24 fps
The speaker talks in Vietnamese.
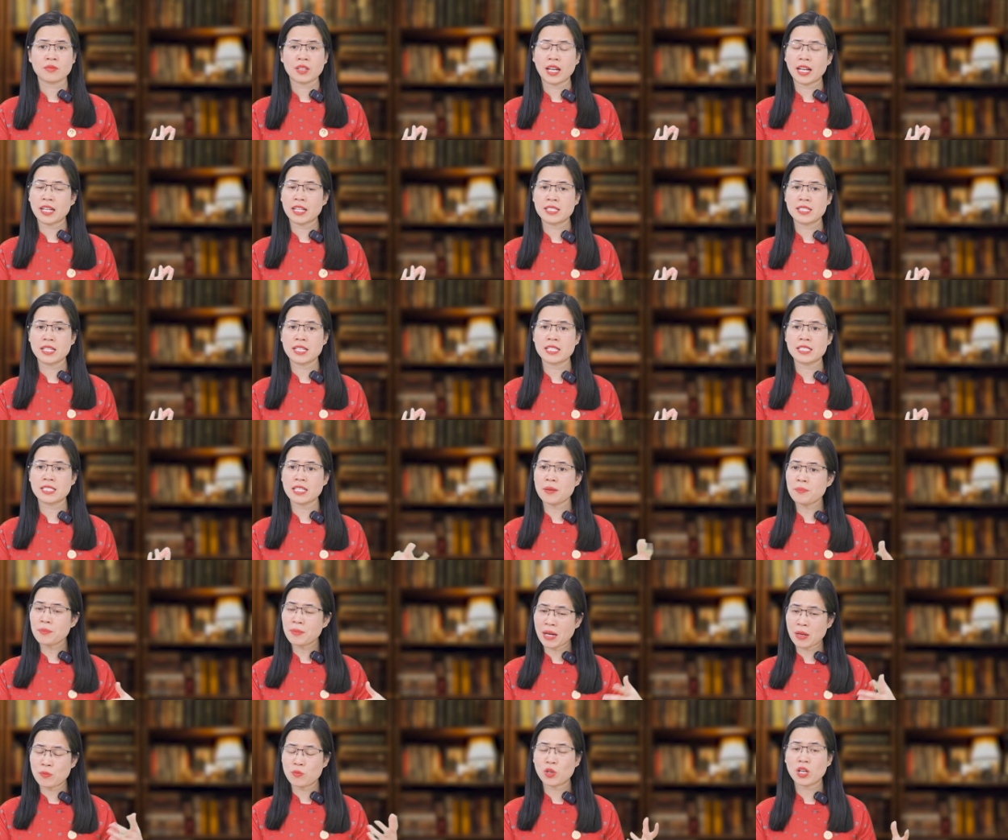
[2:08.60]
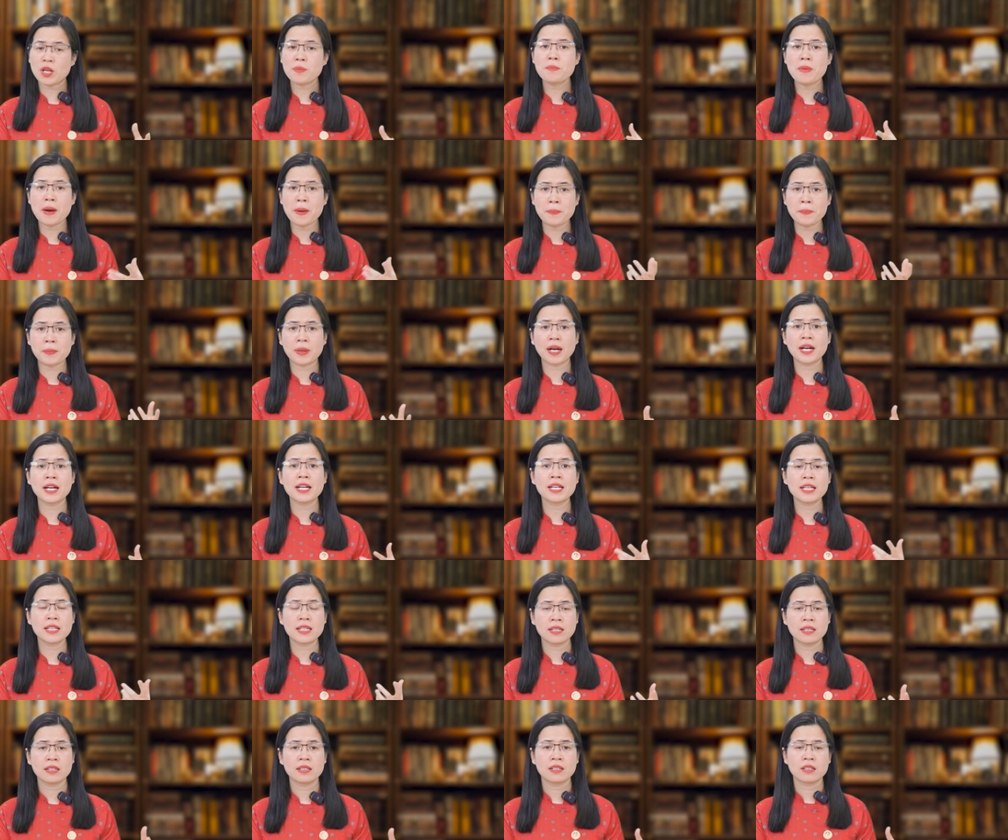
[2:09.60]
hành trình chăm cả một cái mầm
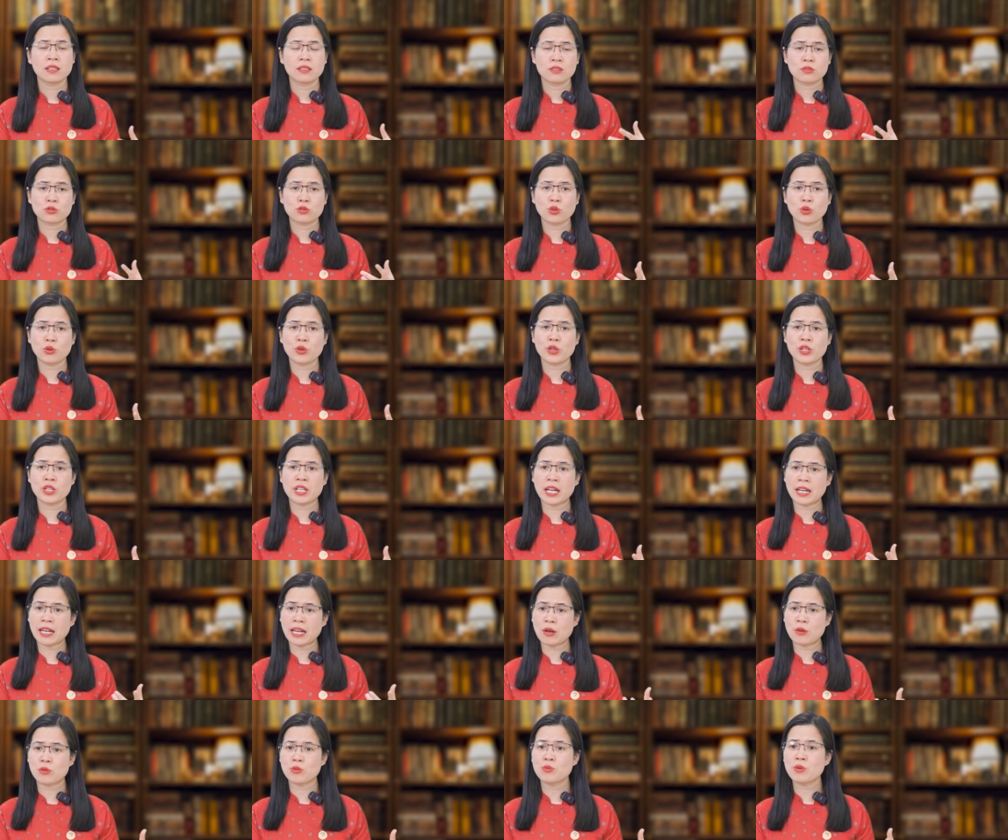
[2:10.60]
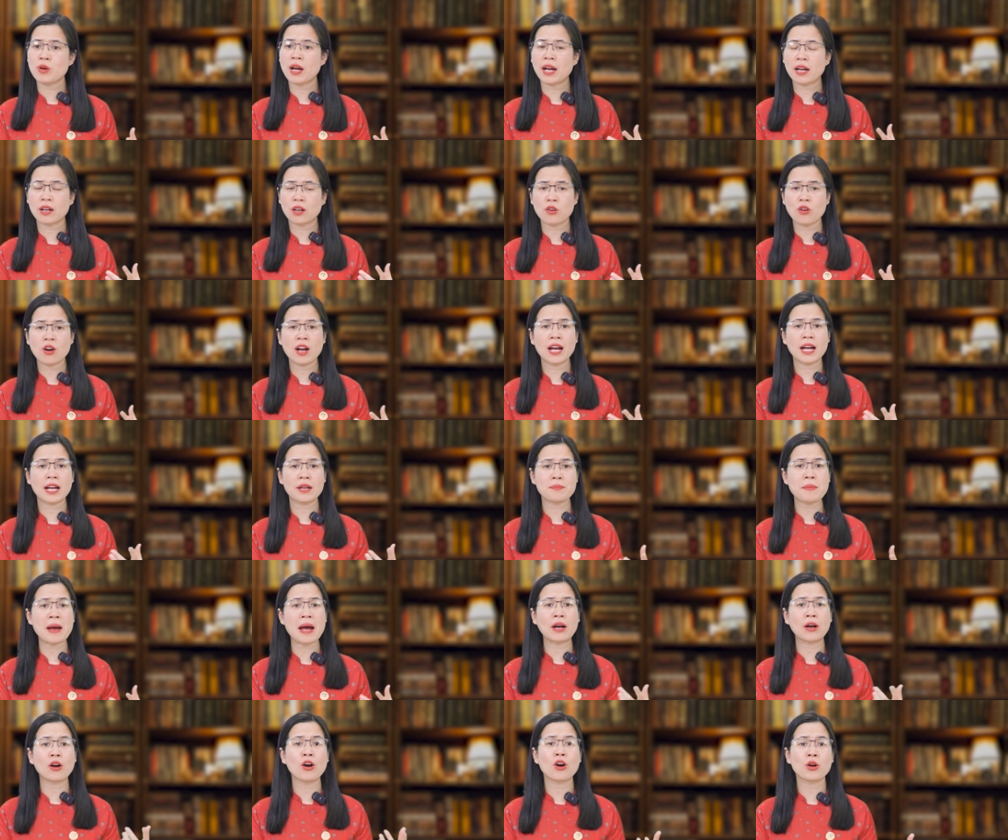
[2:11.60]
cây rồi nhà nào cũng có hai
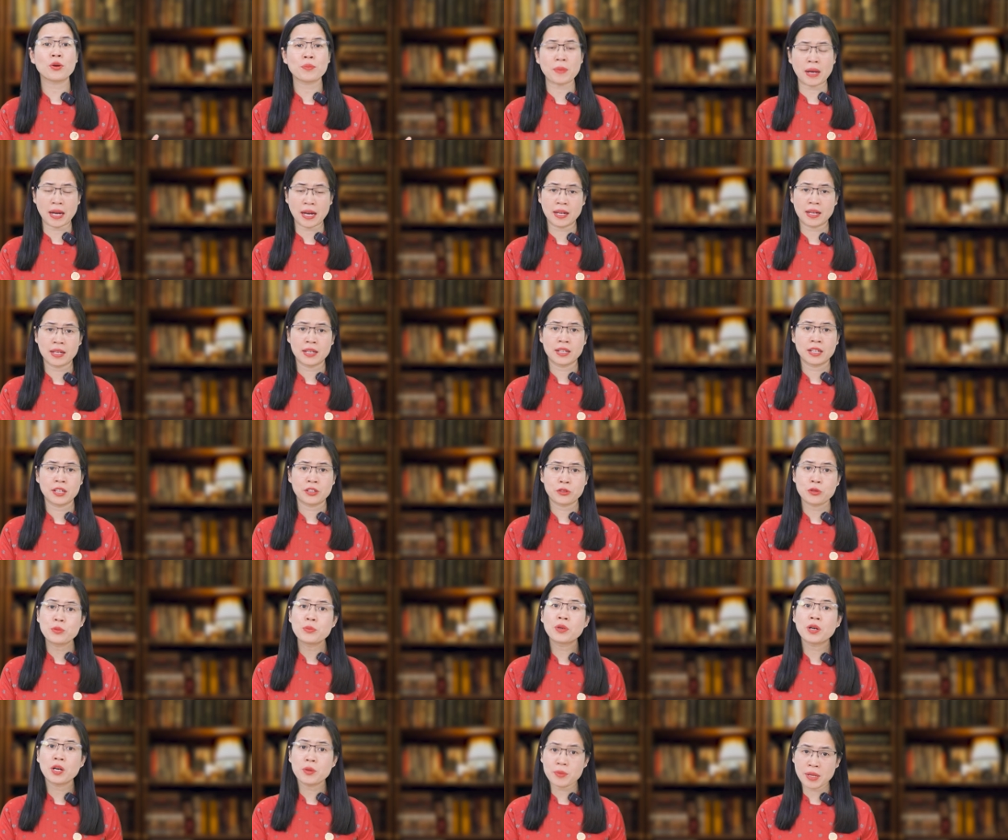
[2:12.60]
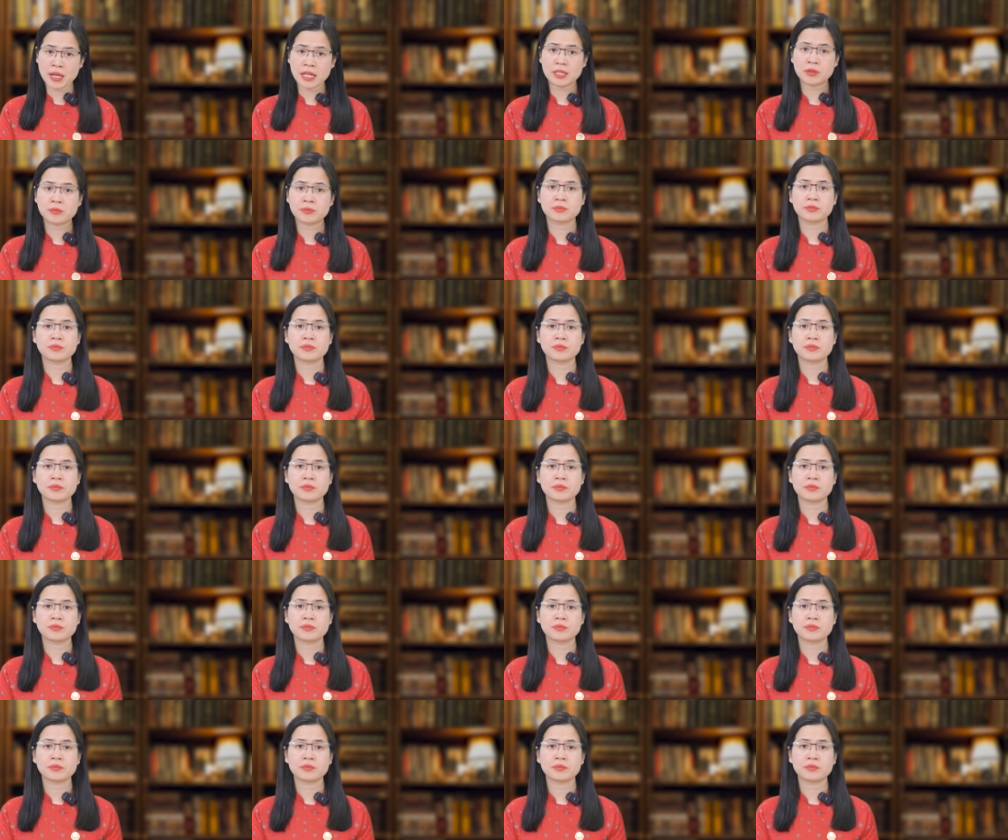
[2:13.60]
ba con mà đúng không ạ